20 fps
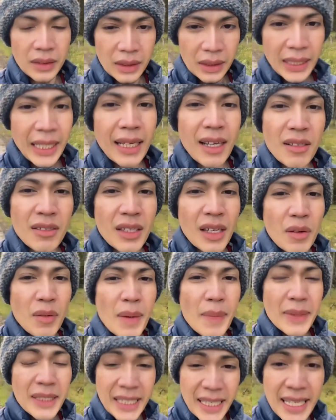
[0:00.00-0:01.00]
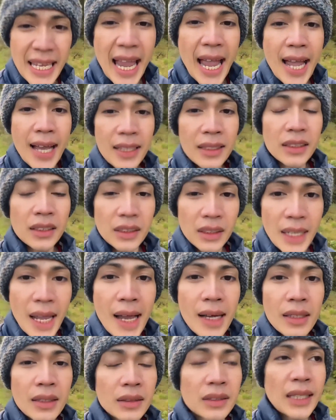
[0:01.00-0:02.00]
นายเข้าใจว่ามันจะยากยา
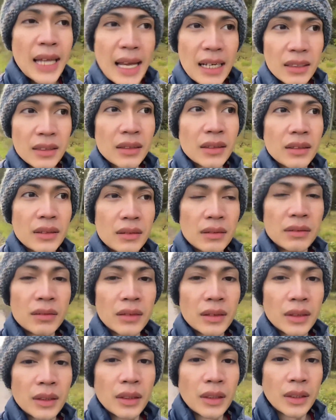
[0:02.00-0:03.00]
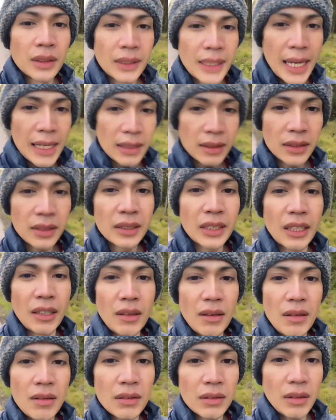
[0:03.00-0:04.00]
กยากขึ้น ยากขึ้นแต่
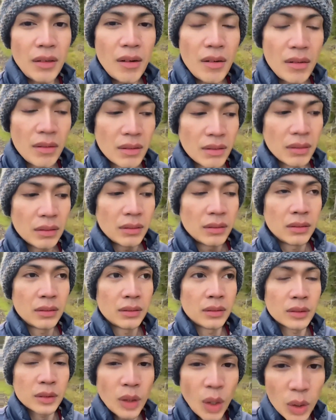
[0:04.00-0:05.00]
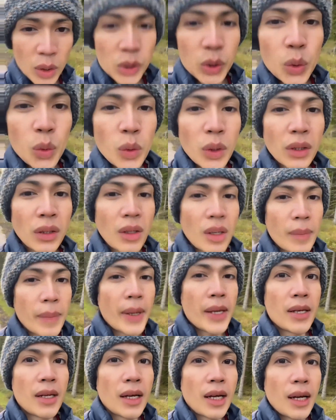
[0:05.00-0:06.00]
ก็ต้องต่อสู้กันต่อไป
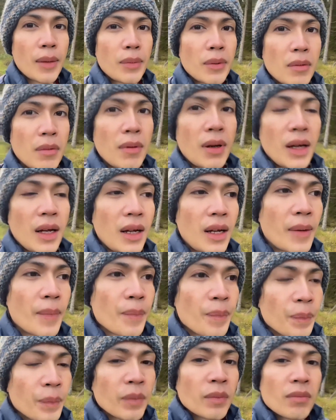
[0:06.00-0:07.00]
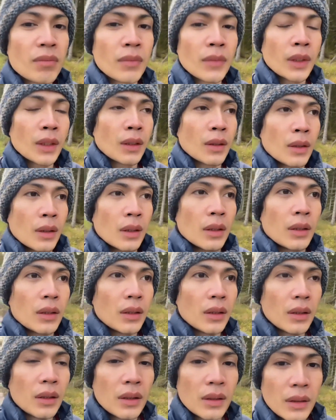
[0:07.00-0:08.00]
นะครับเพราะว่า เอ
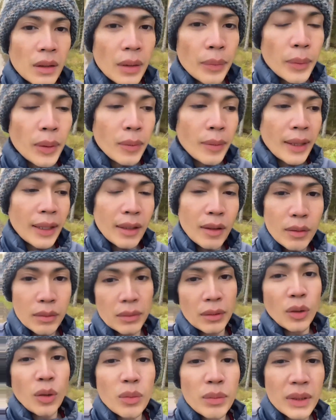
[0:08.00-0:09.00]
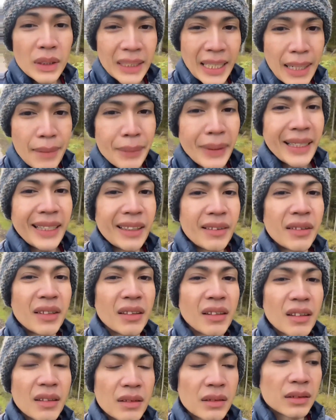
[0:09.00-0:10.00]
อเนาะเพราะว่าเราลงมือทำมาแล้วอะ
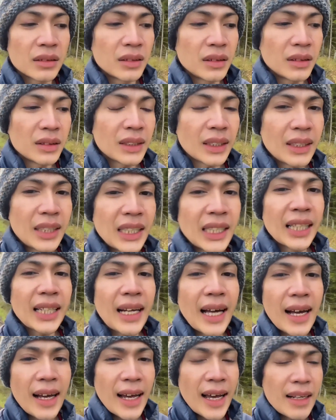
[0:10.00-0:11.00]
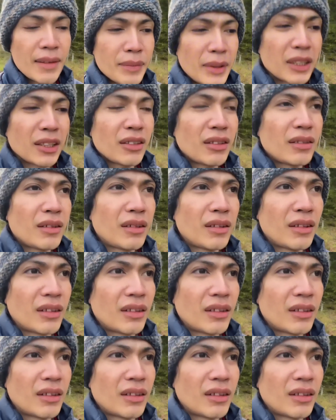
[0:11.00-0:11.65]
เนาะคือจะทิ้งกลางคันมันก็